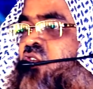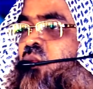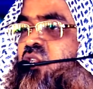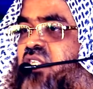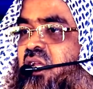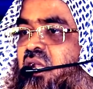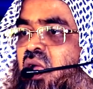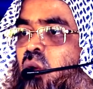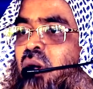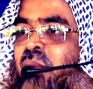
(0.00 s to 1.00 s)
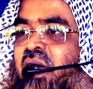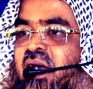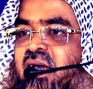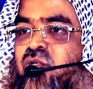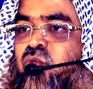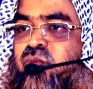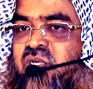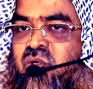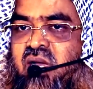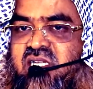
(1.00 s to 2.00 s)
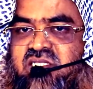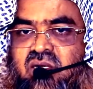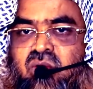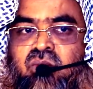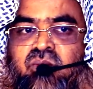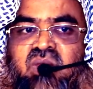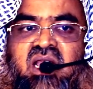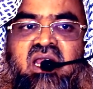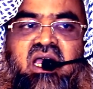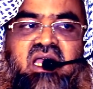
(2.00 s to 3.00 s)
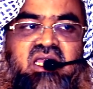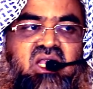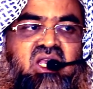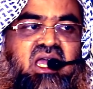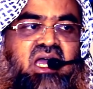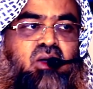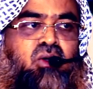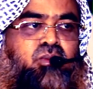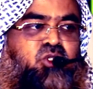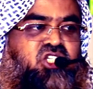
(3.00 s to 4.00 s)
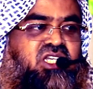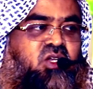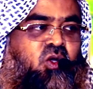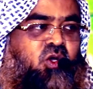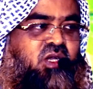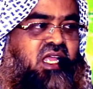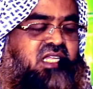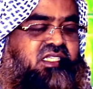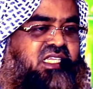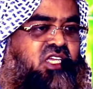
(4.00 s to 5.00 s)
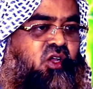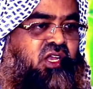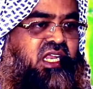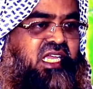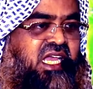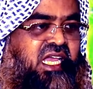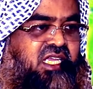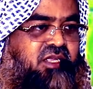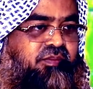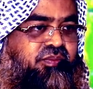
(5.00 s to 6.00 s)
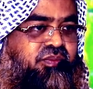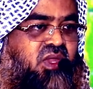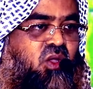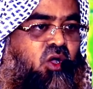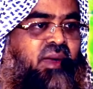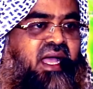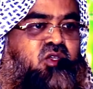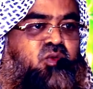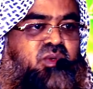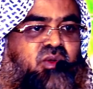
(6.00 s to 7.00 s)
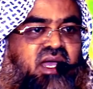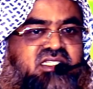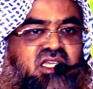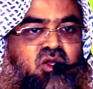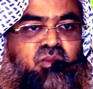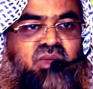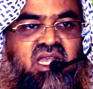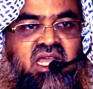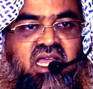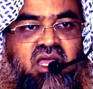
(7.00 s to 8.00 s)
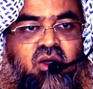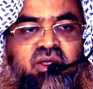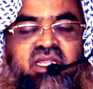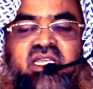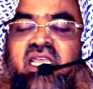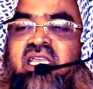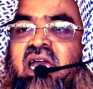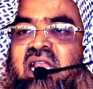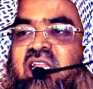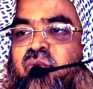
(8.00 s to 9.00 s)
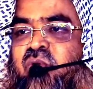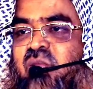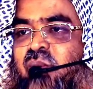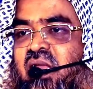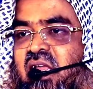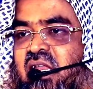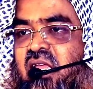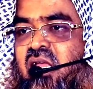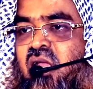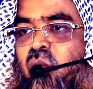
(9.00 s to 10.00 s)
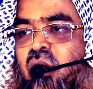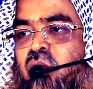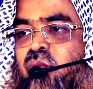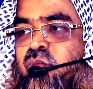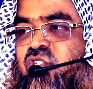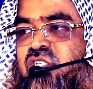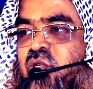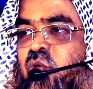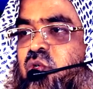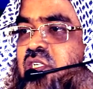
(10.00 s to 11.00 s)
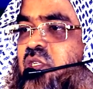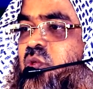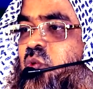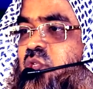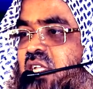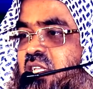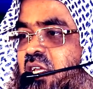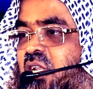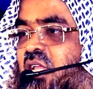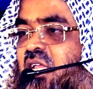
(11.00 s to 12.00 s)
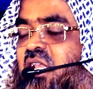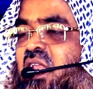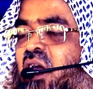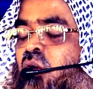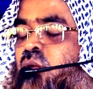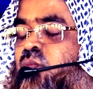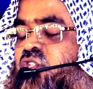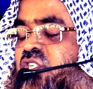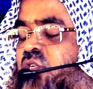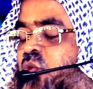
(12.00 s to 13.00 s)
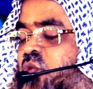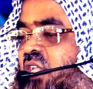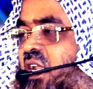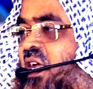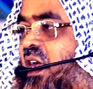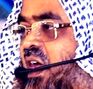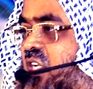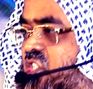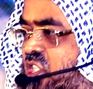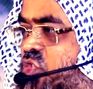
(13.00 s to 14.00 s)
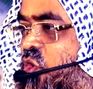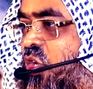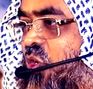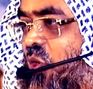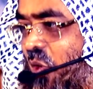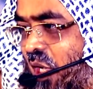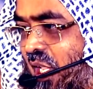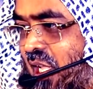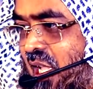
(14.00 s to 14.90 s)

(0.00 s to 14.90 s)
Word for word: জন্য বলছেন ওমা ইউমিন ওয়াকসার হুম বিল্লাহ ইল্লাহ মুশরিকুন তাদের অনেকেই ওমায়ুমিনু আকসার হুম বিল্লা অনেকেই আল্লাহর উপর ইমান আনে ওয়াহুম মুশরিকুন কিন্তু তাদের ইল্লা ওহম মুশরিকুন তারা এর সাথে শরিক করে